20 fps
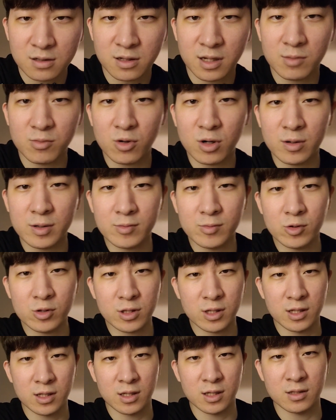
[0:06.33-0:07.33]
クレモンを持っ
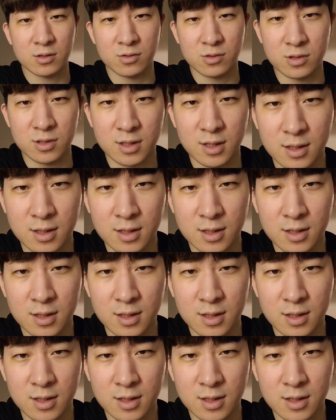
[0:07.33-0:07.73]
ていけるのに